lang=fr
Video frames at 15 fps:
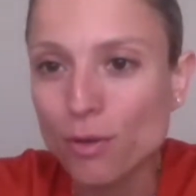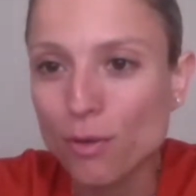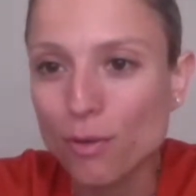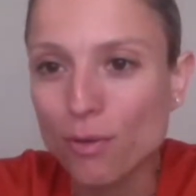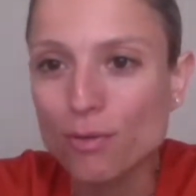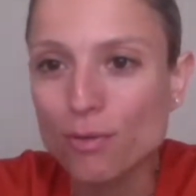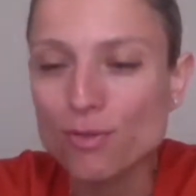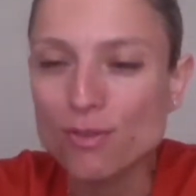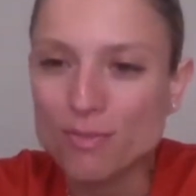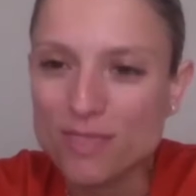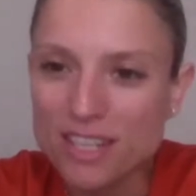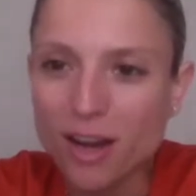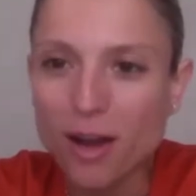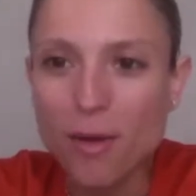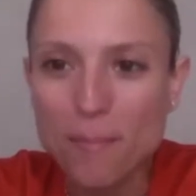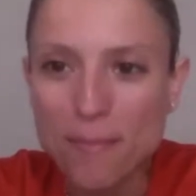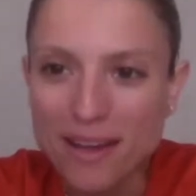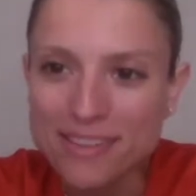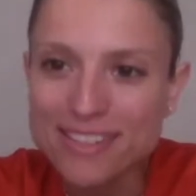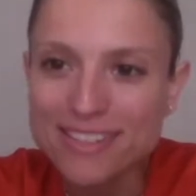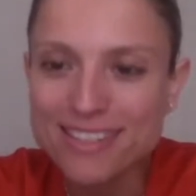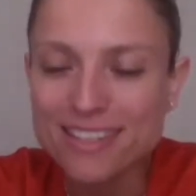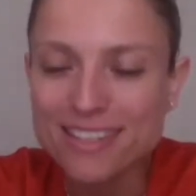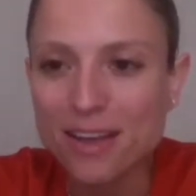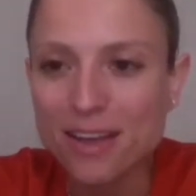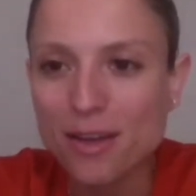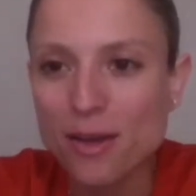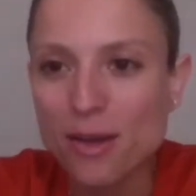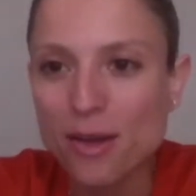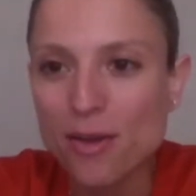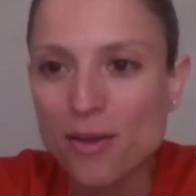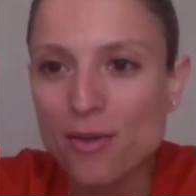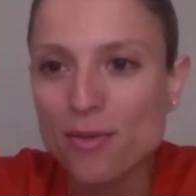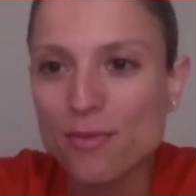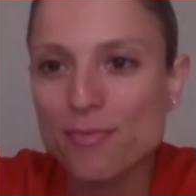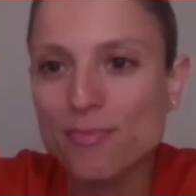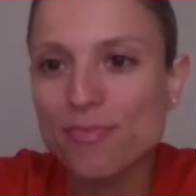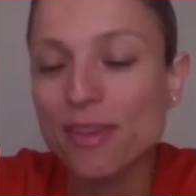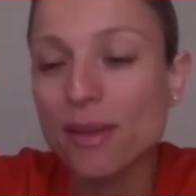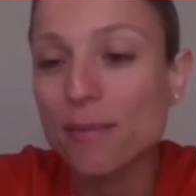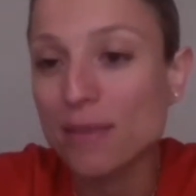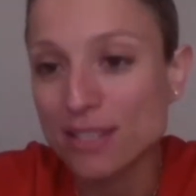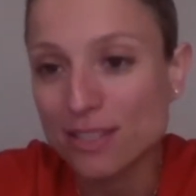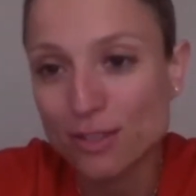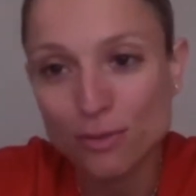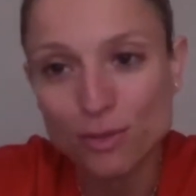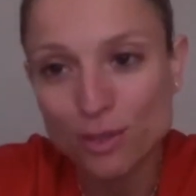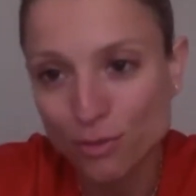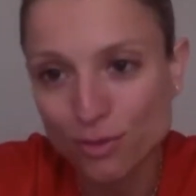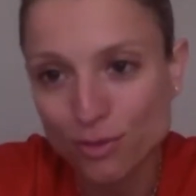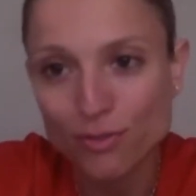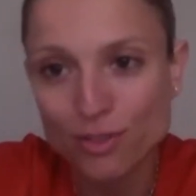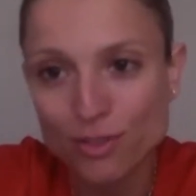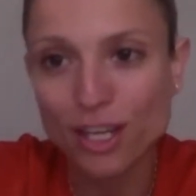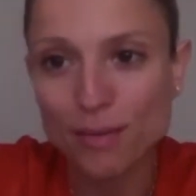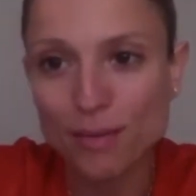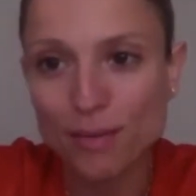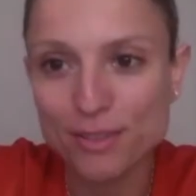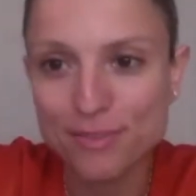que je vais me dire, ah mince, euh, mais sinon, c'est tout à fait gérable.